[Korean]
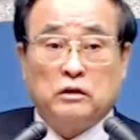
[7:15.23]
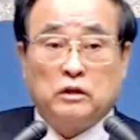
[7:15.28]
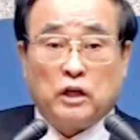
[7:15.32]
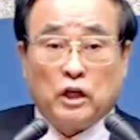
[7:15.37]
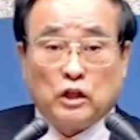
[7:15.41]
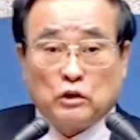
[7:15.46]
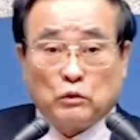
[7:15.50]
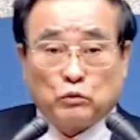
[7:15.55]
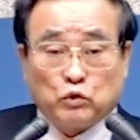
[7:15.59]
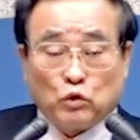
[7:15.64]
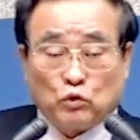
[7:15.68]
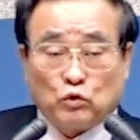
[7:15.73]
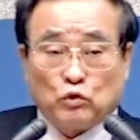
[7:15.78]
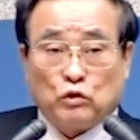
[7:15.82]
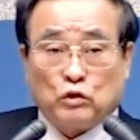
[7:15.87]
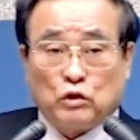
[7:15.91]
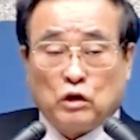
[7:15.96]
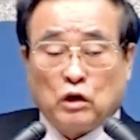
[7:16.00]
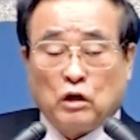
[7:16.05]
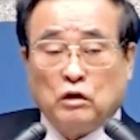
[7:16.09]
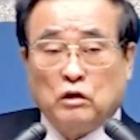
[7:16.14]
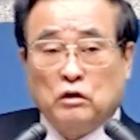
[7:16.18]
대접
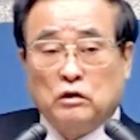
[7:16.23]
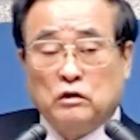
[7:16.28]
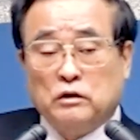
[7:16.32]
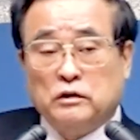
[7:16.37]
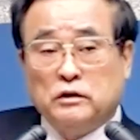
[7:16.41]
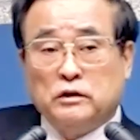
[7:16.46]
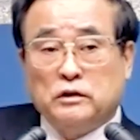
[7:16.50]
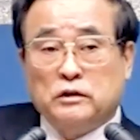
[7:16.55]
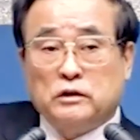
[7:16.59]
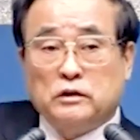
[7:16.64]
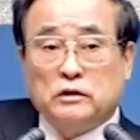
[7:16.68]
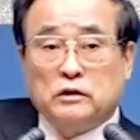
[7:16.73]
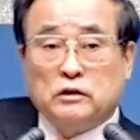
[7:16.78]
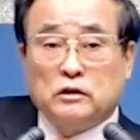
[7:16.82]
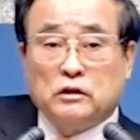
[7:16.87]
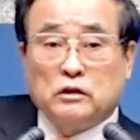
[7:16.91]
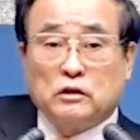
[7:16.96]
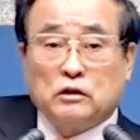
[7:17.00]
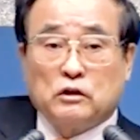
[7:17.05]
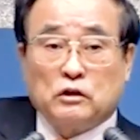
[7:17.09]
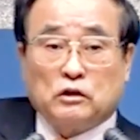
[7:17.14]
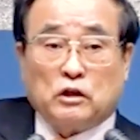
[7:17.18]
쏟을 때
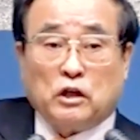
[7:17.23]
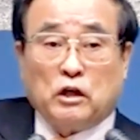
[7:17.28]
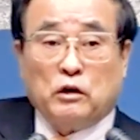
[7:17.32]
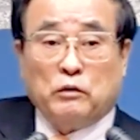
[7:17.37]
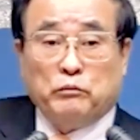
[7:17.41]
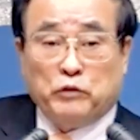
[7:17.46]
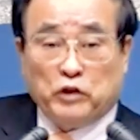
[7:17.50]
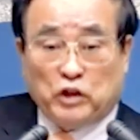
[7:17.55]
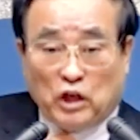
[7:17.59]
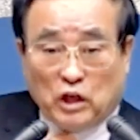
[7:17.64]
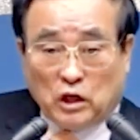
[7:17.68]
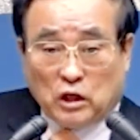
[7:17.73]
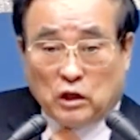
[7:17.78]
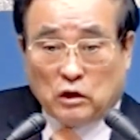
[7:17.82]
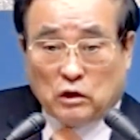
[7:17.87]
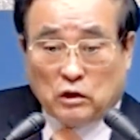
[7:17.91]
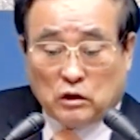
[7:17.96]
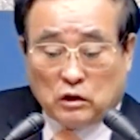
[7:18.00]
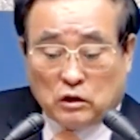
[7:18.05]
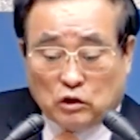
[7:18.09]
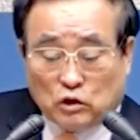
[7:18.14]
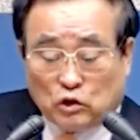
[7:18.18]
그때 밑에
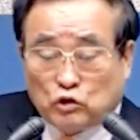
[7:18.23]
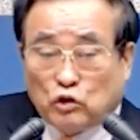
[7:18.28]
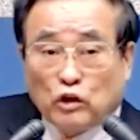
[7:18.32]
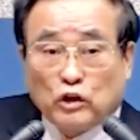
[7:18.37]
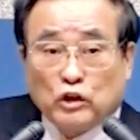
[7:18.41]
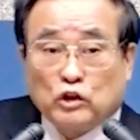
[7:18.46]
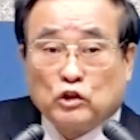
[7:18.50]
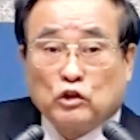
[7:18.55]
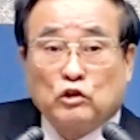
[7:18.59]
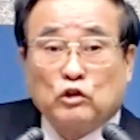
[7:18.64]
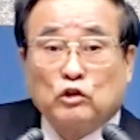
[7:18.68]
그릇터기지.